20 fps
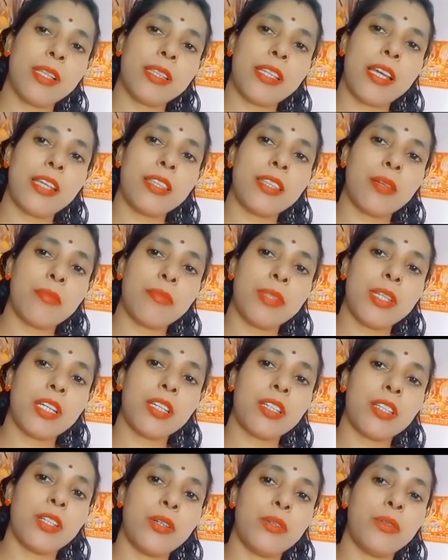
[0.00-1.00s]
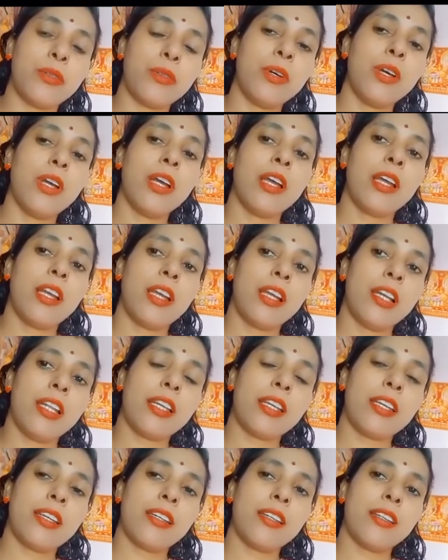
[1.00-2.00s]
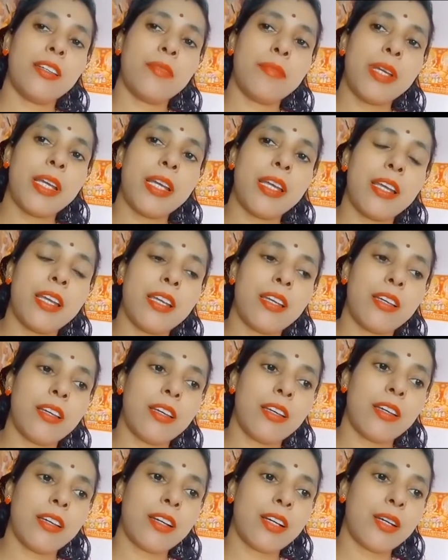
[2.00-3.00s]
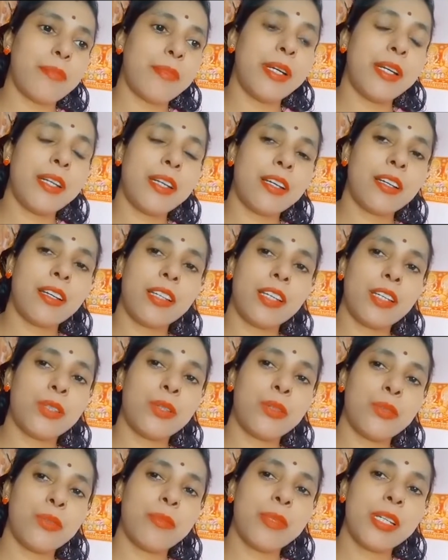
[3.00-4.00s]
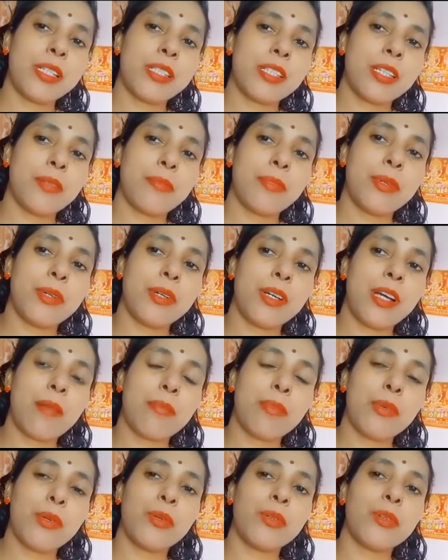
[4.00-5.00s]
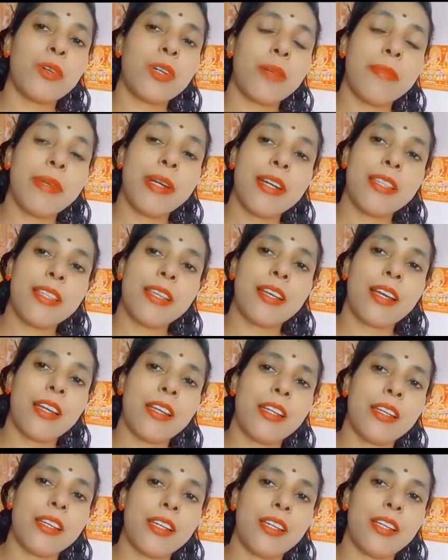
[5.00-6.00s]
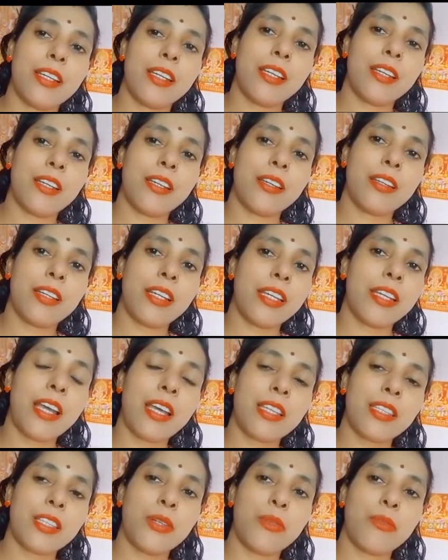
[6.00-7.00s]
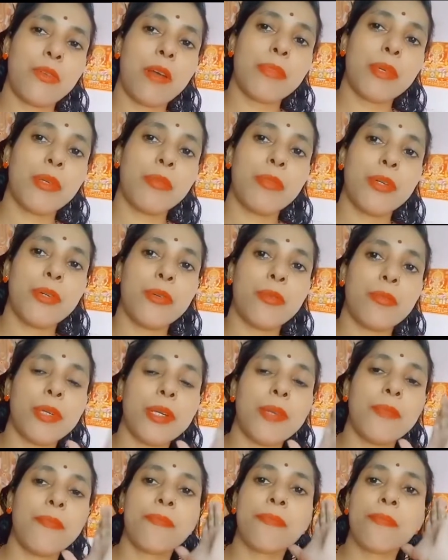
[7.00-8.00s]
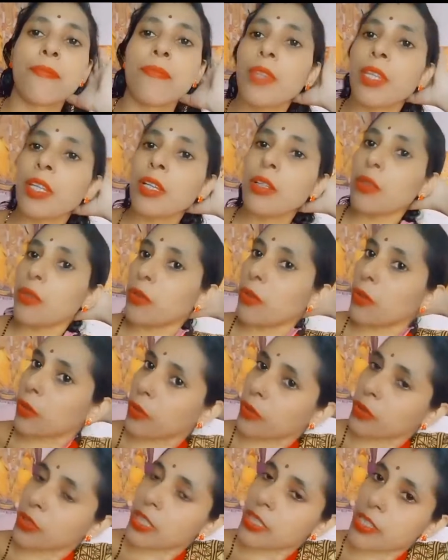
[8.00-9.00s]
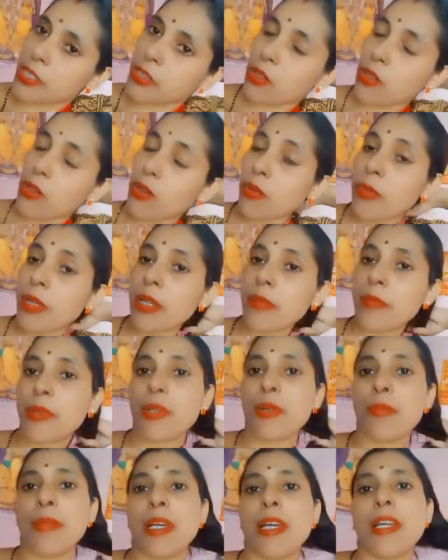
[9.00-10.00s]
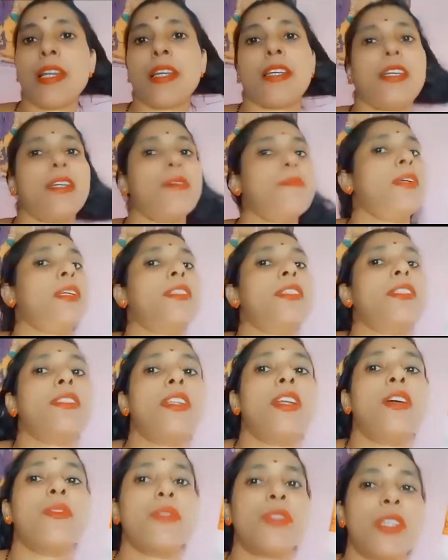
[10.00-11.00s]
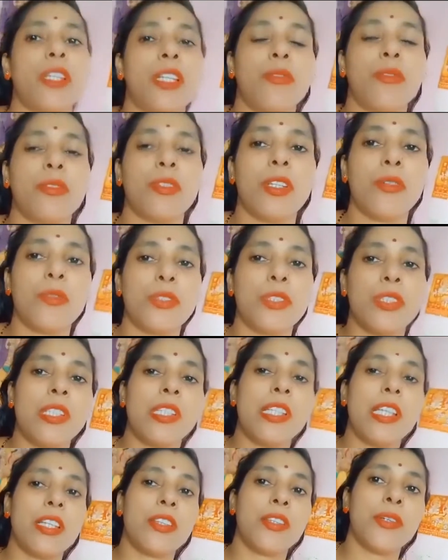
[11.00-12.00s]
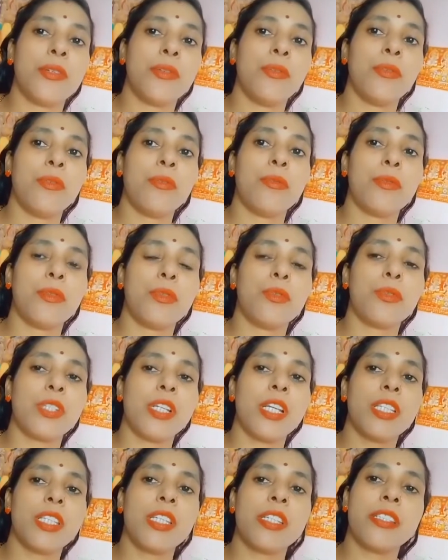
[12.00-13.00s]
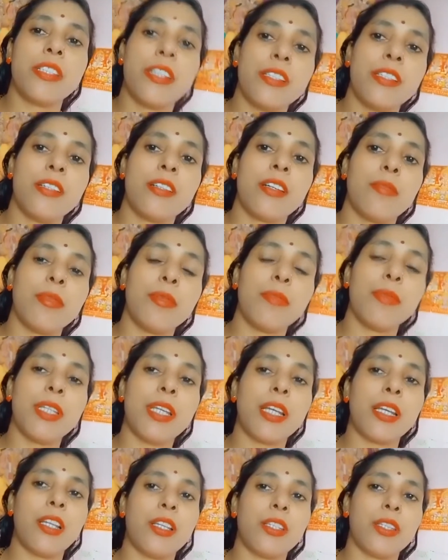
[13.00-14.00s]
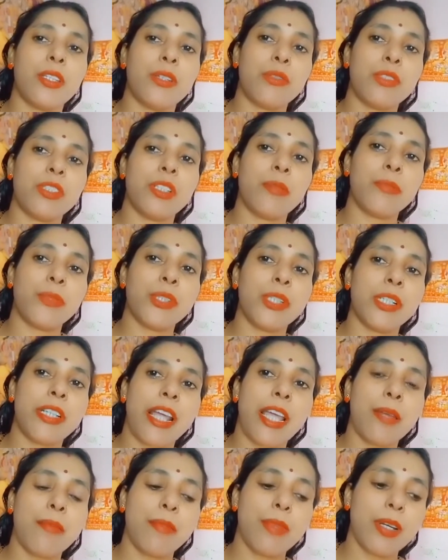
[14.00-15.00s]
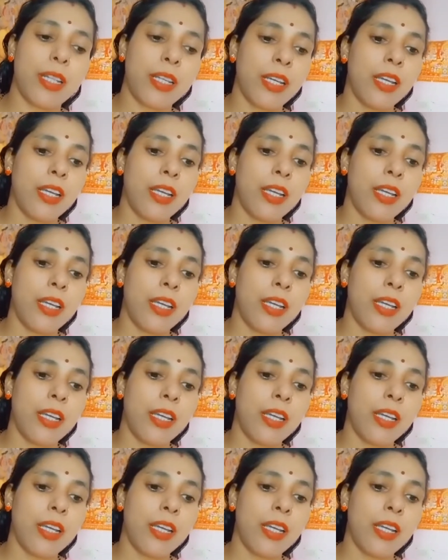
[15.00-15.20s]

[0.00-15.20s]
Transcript: है तब देखती हूँ लेकिन मैं आ, कमेंट के थ्रू मैं सिर्फ आप लोगों को कमेंट दिखाने के लिए नहीं आती हूँ आपकी वीडियो पे तो जैसे जो लोग मेरी वीडियो पे आ रखे हैं मैं जितना हो सके उतना उस दिन देखती हूँ दूसरे तीसरे दिन कभी भी देख लेती हूँ जब मुझे टाइम मिले